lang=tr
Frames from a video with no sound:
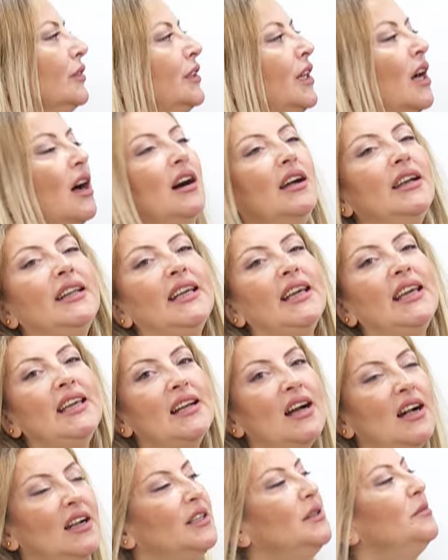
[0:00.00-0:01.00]
tarihe
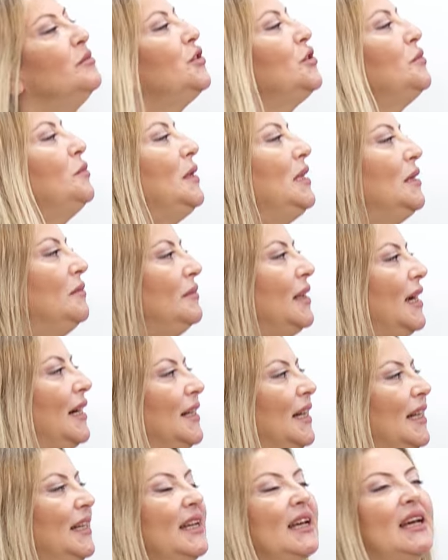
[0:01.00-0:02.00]
yardımcı
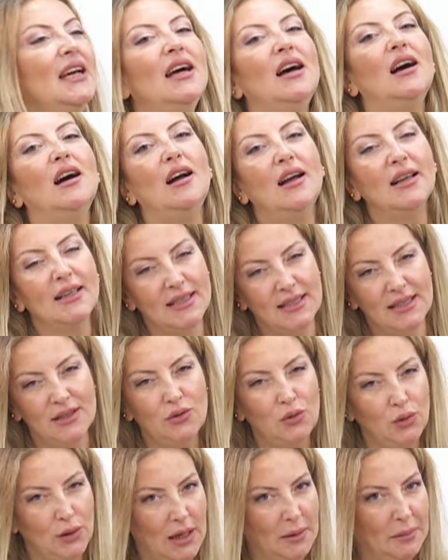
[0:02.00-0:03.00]
bilimlerden
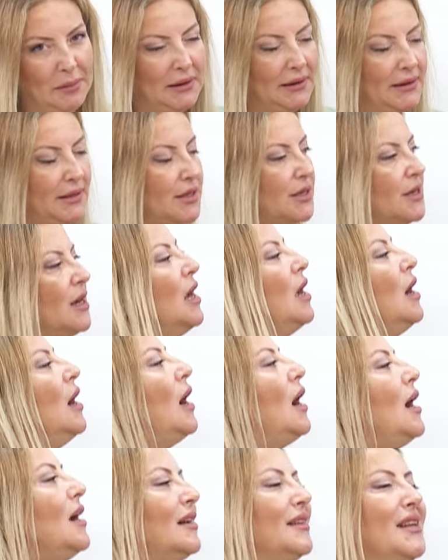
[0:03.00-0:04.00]
hangisini kullanmalıdır?
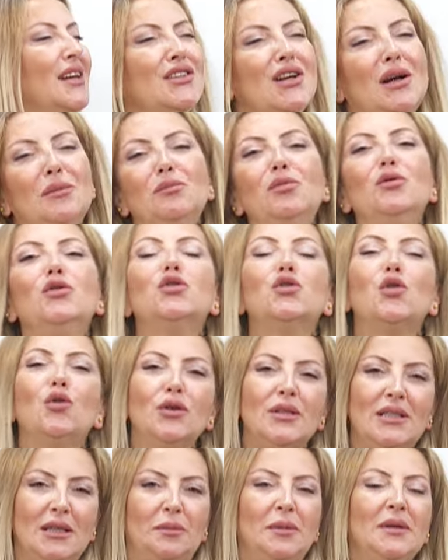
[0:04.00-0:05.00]
Arkadaşlar bu
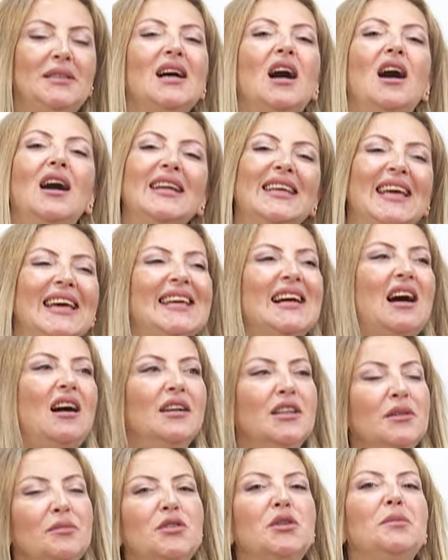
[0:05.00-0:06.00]
soru tipi tarihe
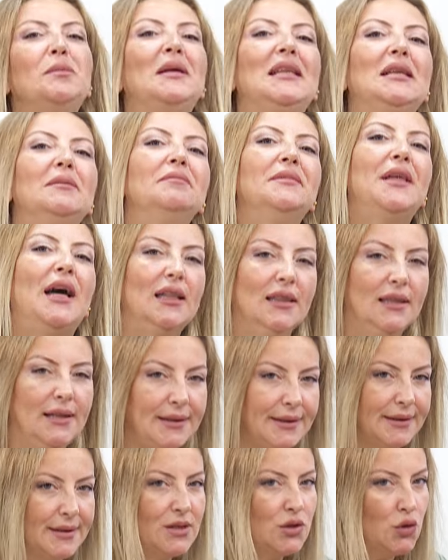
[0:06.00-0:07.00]
yardımcı bilim
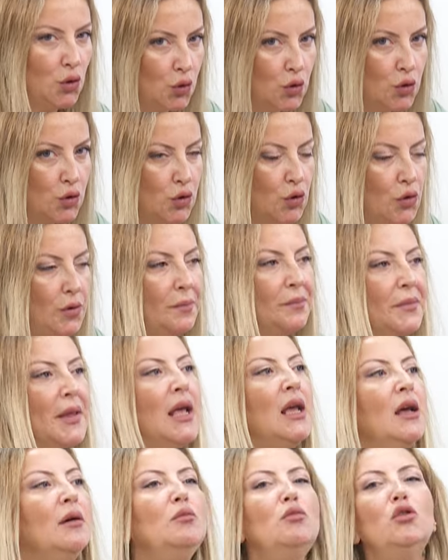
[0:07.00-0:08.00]
dalları sorusu.
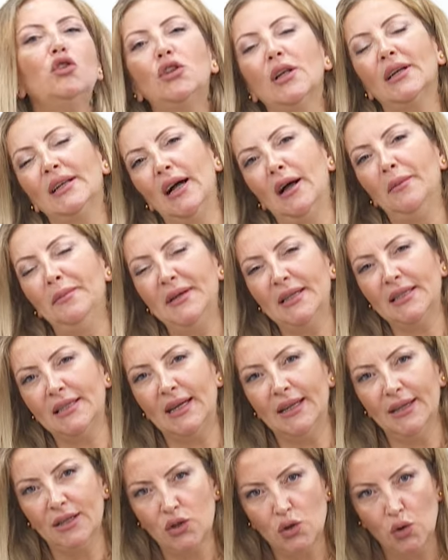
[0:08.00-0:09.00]
Mutlaka bir
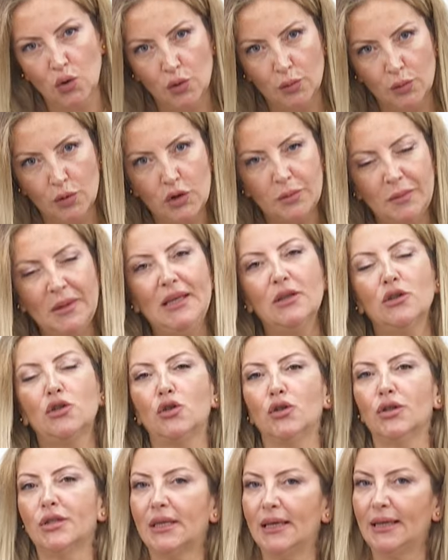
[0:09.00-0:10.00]
tane sorumuz
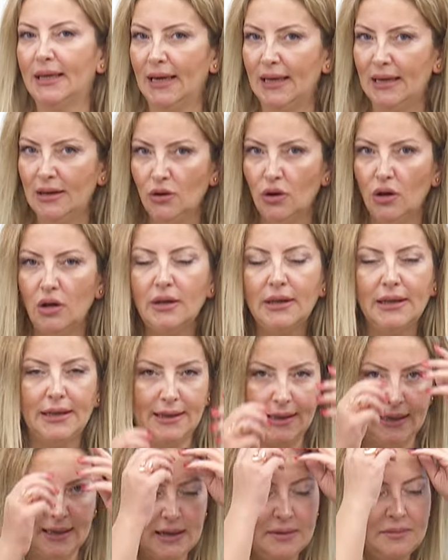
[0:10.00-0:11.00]
biliyorsunuz ki geliyor
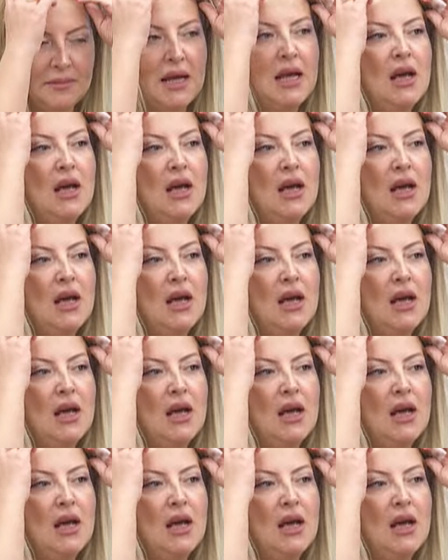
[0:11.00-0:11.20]
yine.